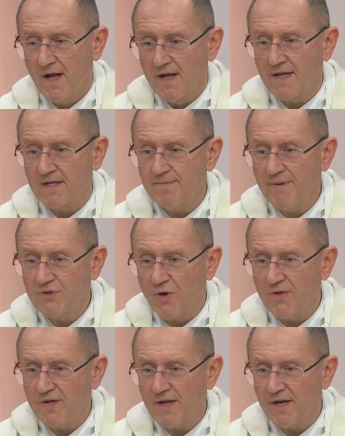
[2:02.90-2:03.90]
Das
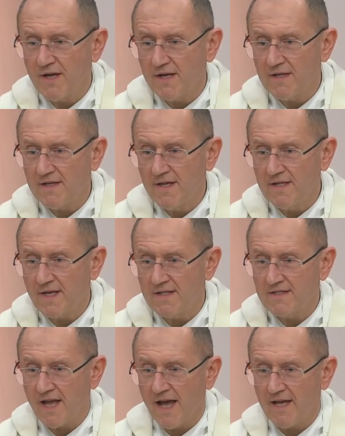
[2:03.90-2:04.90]
Besondere dieser
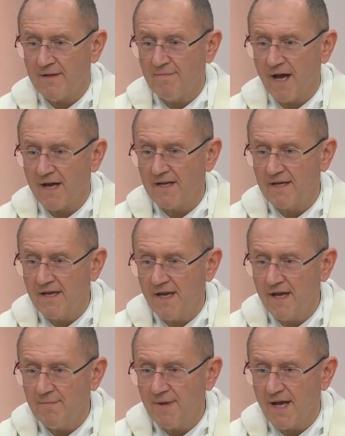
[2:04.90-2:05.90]
Zeit merke ich
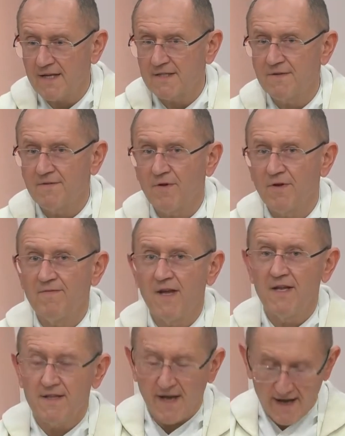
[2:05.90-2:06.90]
hier im Herzen von
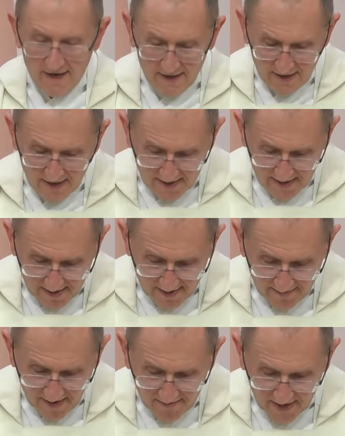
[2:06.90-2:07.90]
Wien daran,
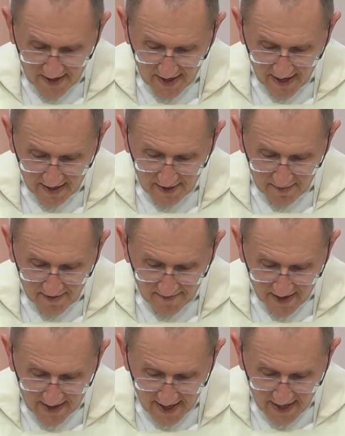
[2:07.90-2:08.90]
wenn wir gerade im
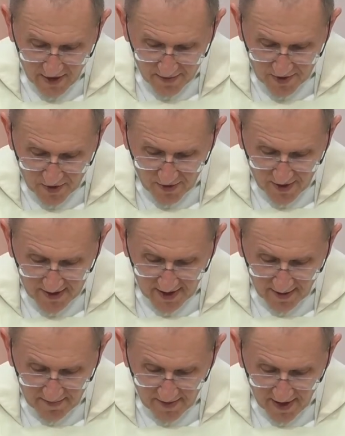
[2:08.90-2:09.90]
Evangelium gehört
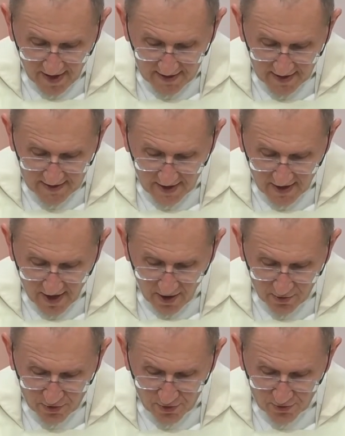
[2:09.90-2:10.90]
haben, dass
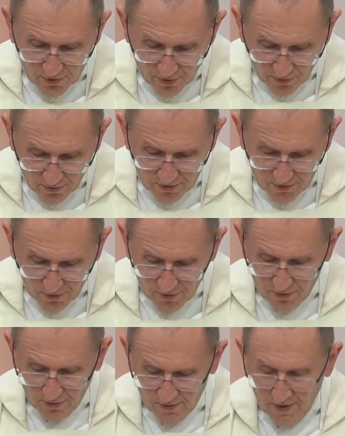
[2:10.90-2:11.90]
Rausch und
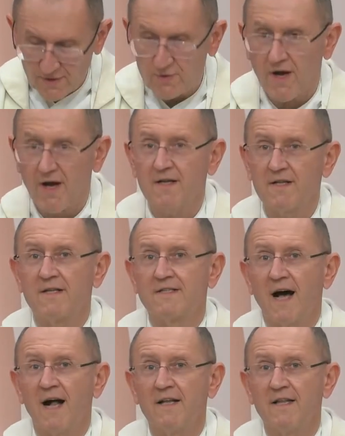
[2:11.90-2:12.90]
Trunksucht und die Sorgen des
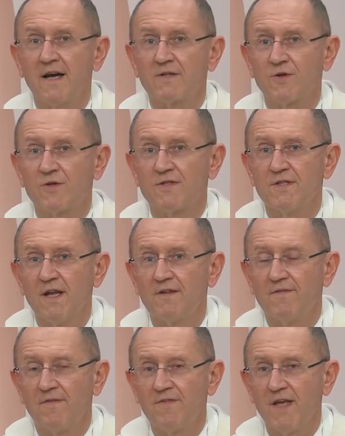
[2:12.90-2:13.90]
Alltags uns nicht
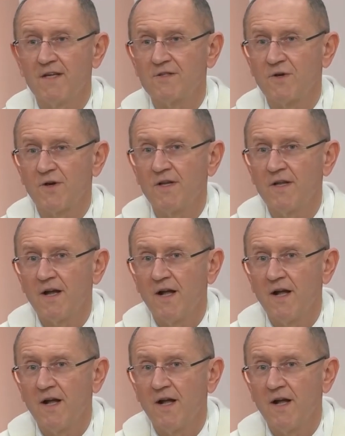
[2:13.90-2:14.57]
verwirren sollen,